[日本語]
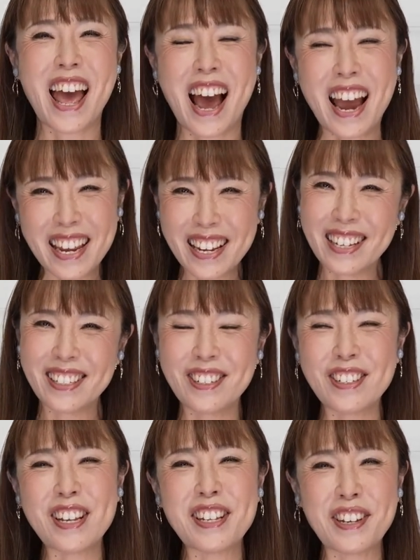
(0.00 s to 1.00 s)
はい
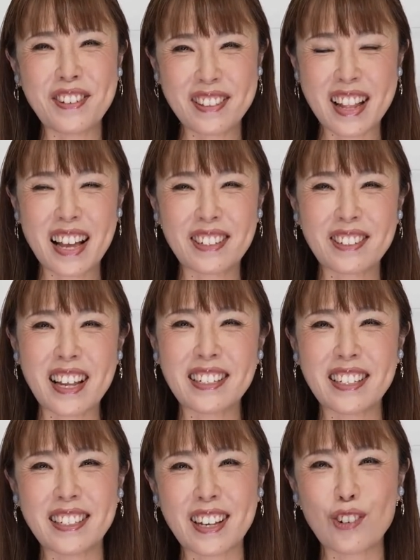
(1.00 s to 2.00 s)
12人産んだ助産
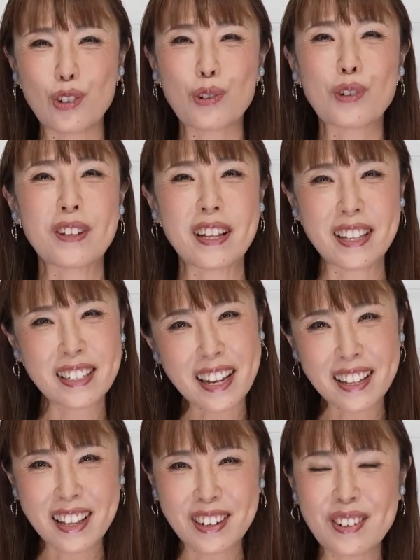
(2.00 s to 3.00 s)
師久子の子育て
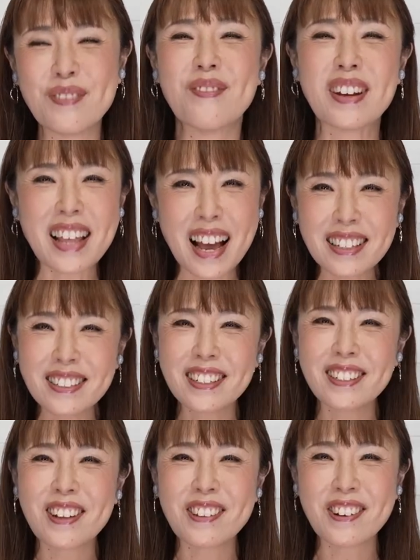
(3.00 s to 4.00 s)
チャンネルまた
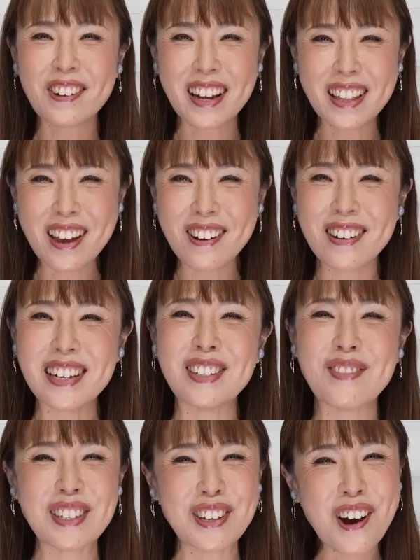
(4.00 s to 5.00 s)
次の動画でお会いし
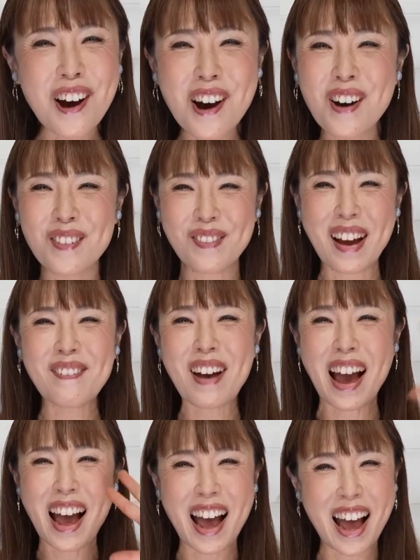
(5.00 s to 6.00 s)
ましょう
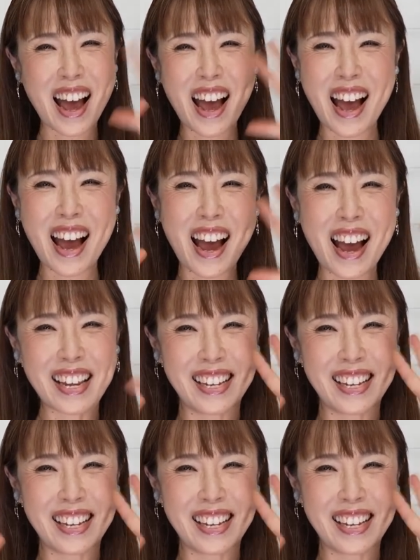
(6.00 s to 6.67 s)
バイバーイ